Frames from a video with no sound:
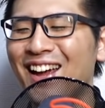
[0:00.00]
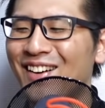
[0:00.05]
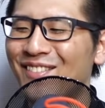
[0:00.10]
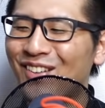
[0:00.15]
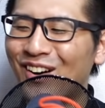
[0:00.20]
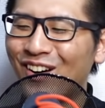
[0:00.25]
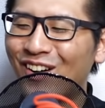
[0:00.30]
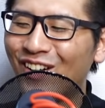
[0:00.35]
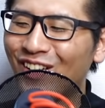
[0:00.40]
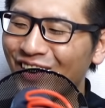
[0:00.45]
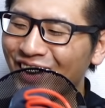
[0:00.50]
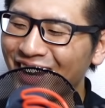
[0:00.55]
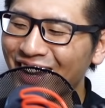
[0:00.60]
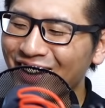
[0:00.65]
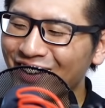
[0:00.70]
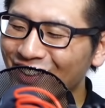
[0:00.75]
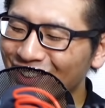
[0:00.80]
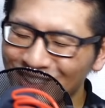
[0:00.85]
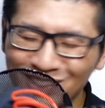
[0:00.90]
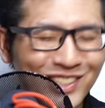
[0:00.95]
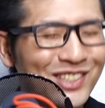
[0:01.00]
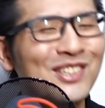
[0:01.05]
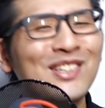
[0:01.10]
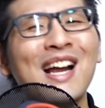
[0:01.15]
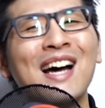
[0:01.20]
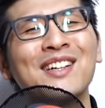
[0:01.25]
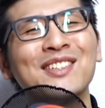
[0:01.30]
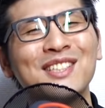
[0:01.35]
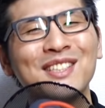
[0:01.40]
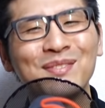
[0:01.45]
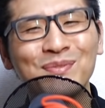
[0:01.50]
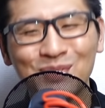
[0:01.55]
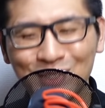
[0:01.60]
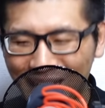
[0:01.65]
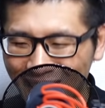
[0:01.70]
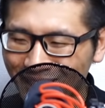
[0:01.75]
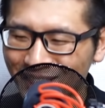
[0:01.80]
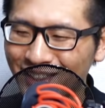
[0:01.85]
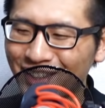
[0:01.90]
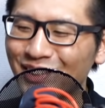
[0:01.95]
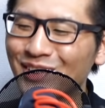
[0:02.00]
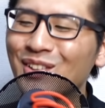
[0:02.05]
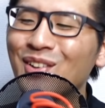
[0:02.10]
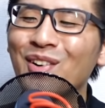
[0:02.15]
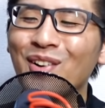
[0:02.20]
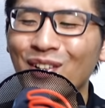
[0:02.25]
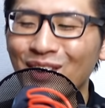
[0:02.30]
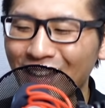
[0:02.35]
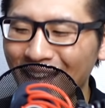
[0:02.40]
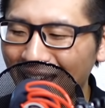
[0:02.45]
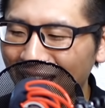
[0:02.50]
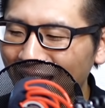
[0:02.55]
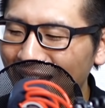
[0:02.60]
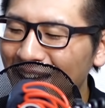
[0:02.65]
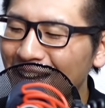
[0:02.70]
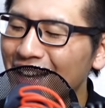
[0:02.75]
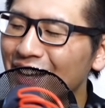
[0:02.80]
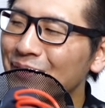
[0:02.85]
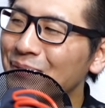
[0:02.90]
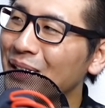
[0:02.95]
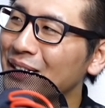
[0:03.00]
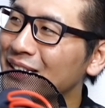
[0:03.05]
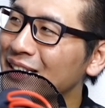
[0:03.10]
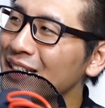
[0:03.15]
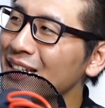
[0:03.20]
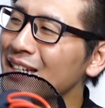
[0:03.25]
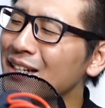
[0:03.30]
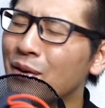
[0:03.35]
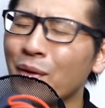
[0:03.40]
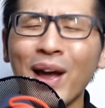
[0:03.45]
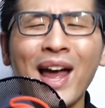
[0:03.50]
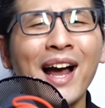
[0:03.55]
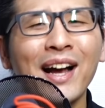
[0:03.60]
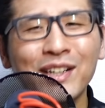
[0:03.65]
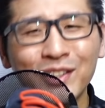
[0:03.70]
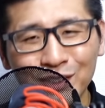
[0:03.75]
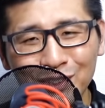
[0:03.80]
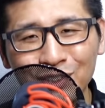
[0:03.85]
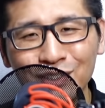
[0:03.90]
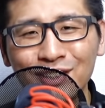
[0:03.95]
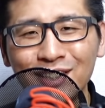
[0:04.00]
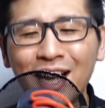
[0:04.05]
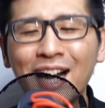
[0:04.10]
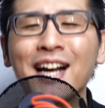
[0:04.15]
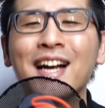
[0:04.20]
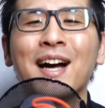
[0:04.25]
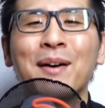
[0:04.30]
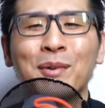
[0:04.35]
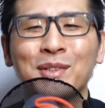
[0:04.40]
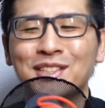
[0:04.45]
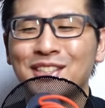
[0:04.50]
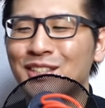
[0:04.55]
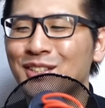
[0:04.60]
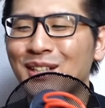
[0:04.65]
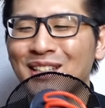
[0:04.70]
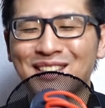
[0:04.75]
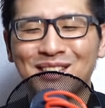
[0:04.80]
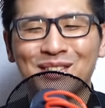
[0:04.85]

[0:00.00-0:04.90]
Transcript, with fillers: もうこれこそフラグシップやっていうところで、D500 なんかも実は